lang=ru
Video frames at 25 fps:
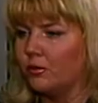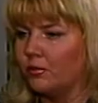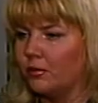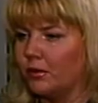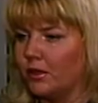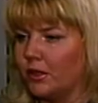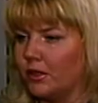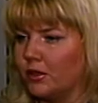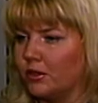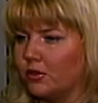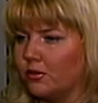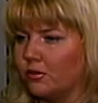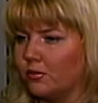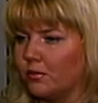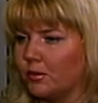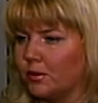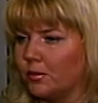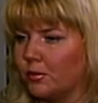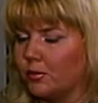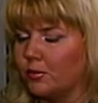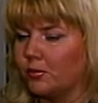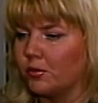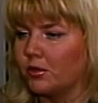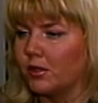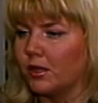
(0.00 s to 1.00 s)
мы начнем с
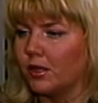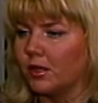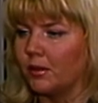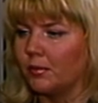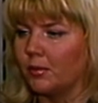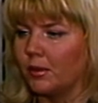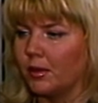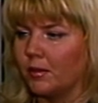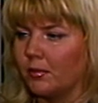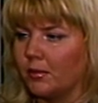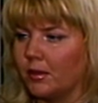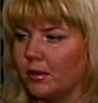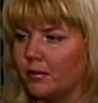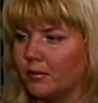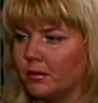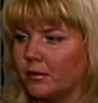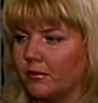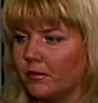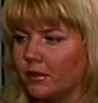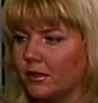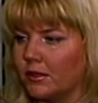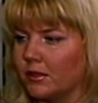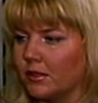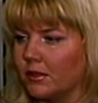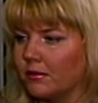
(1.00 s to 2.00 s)
обсуждения проблем,
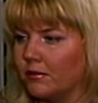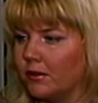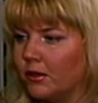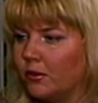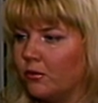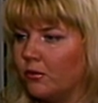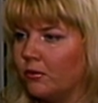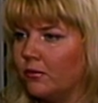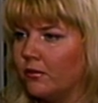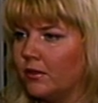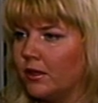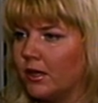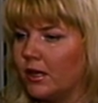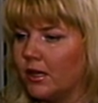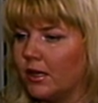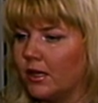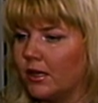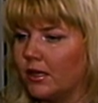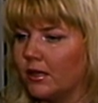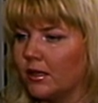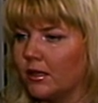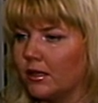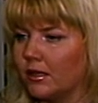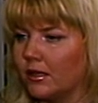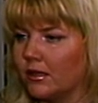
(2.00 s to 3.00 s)
связанных с войной в
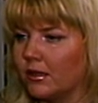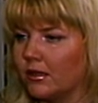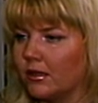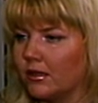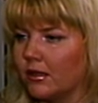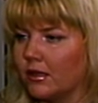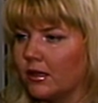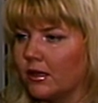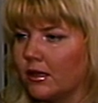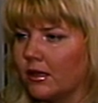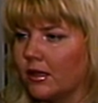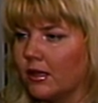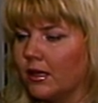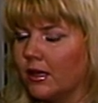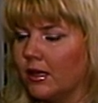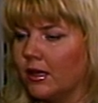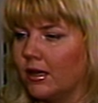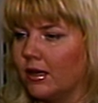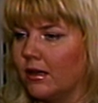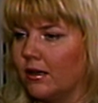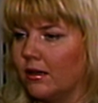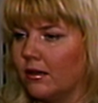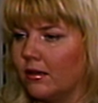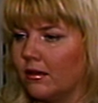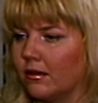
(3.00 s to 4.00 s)
Ираке. Это
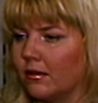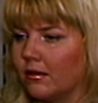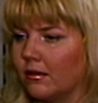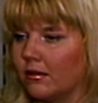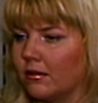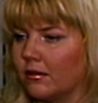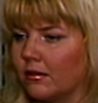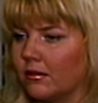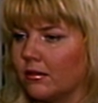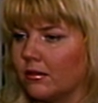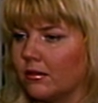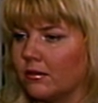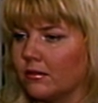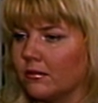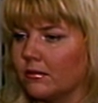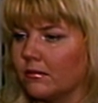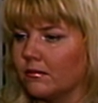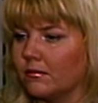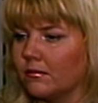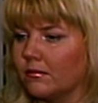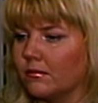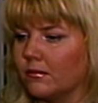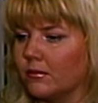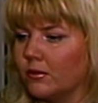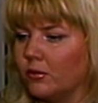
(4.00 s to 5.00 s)
а,
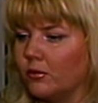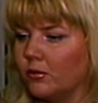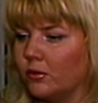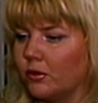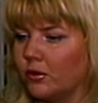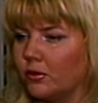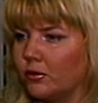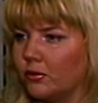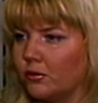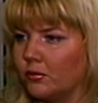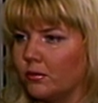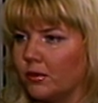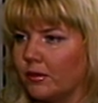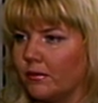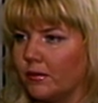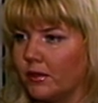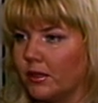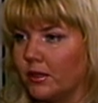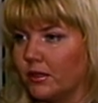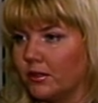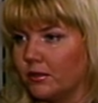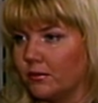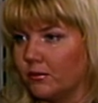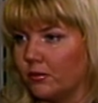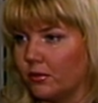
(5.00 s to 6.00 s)
то, о чем
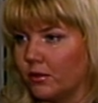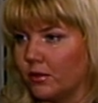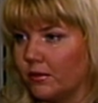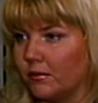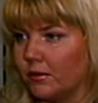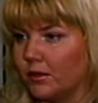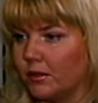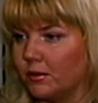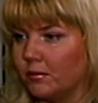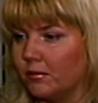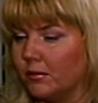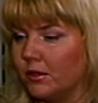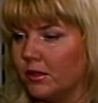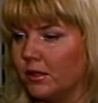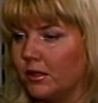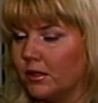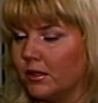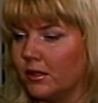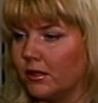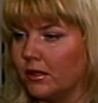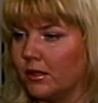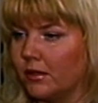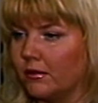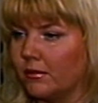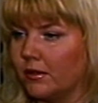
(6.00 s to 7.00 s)
говорит сегодня весь мир,
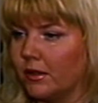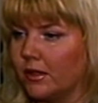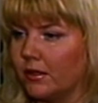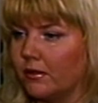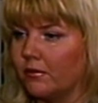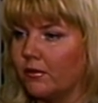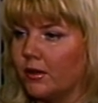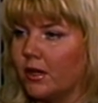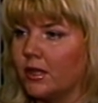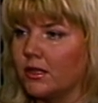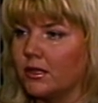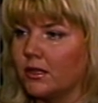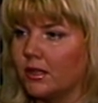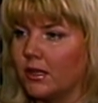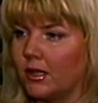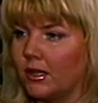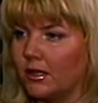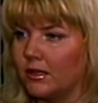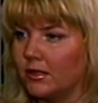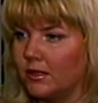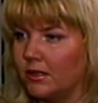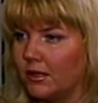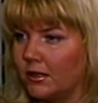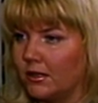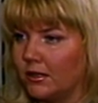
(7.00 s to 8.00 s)
говорит в разных
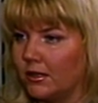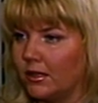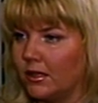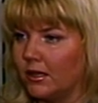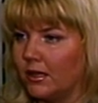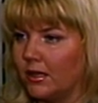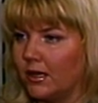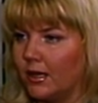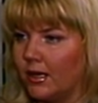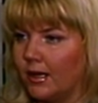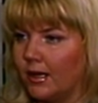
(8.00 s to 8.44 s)
контекстах,